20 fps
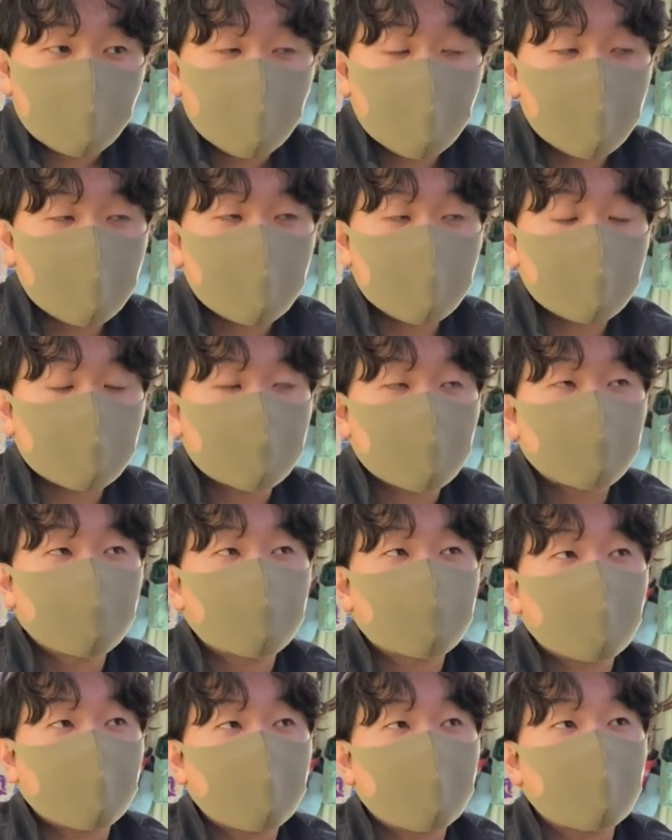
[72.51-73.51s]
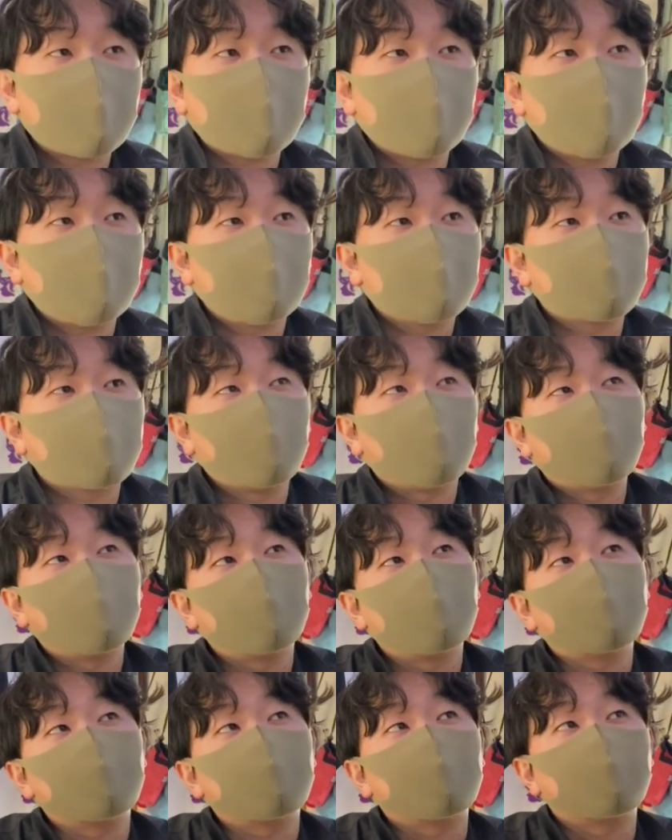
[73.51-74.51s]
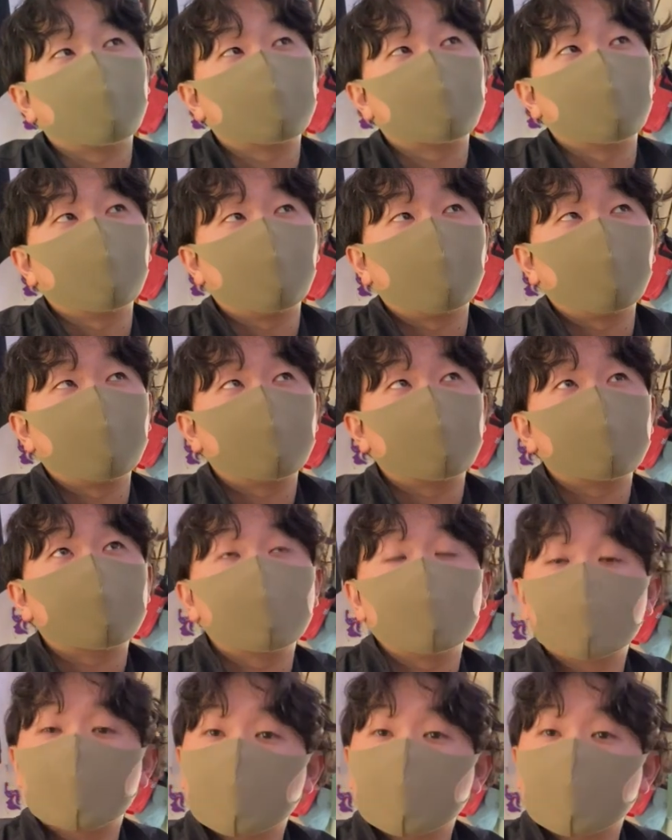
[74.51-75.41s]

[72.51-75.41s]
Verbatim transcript: えー、なので、えっと、その、その